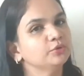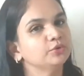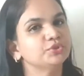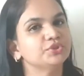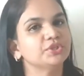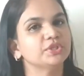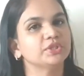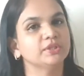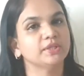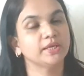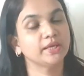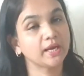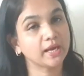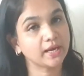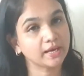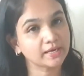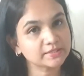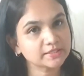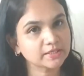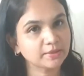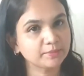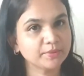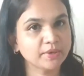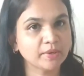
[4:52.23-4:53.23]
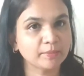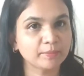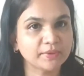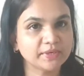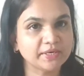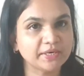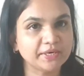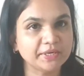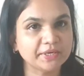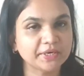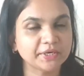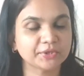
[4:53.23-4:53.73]
तो जितने आर्ट्स आप यहाँ
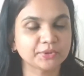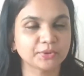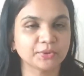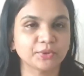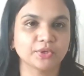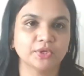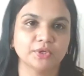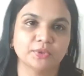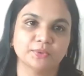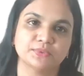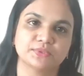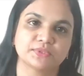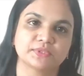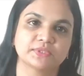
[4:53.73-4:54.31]
पर डेडिकेट करोगे